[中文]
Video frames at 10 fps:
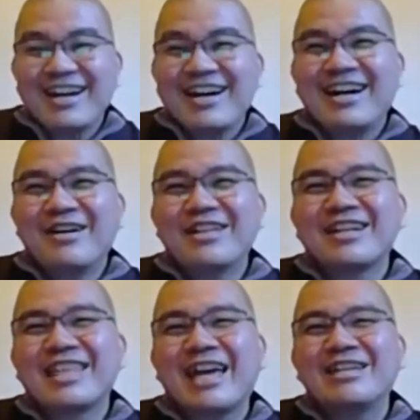啊，我在
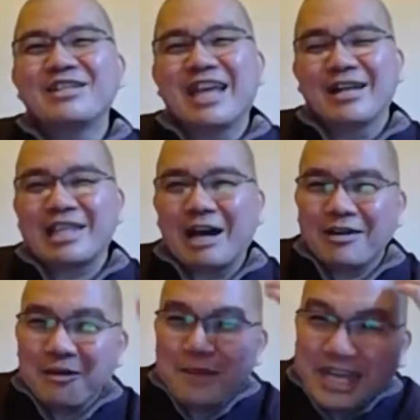台语是讲头脑
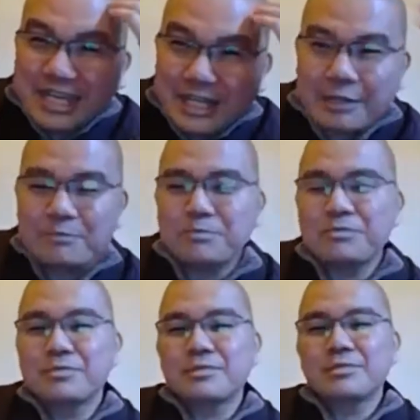太奇了。”
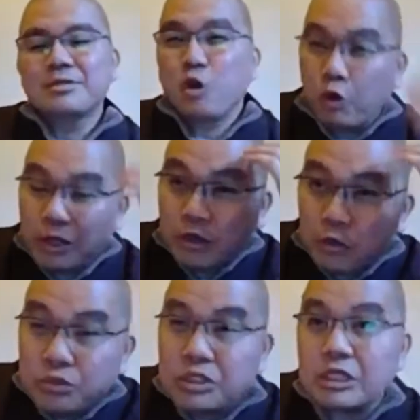头脑有
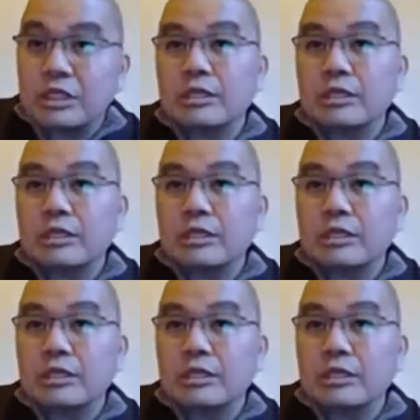问题了，